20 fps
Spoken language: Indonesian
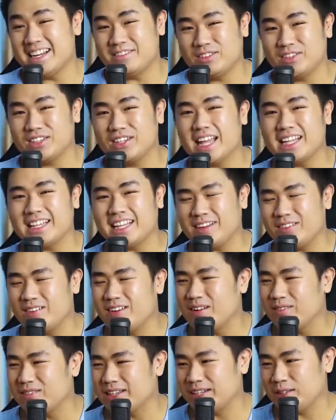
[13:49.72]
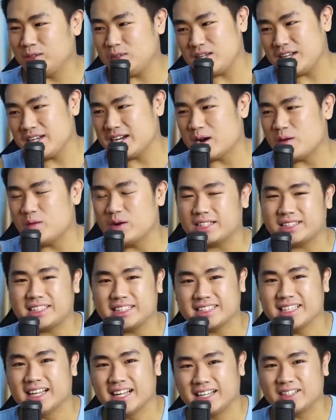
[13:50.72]
ya da menurut data yang gue dapet ya itu jadi nggak worth
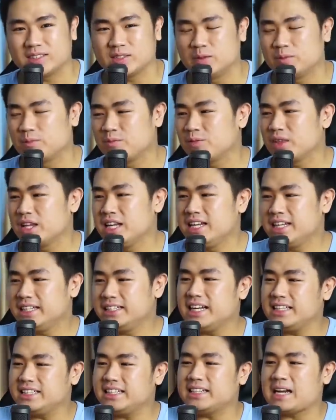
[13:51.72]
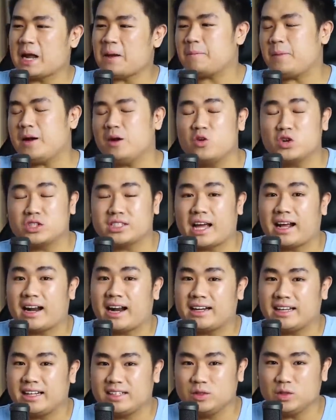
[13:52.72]
it Dell itu dan kenapa gue
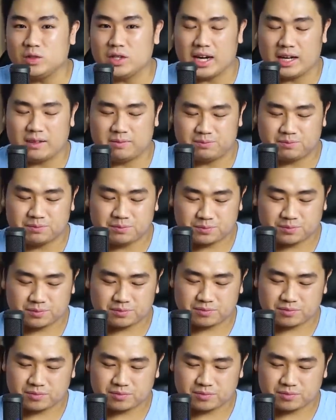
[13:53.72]
saranin juga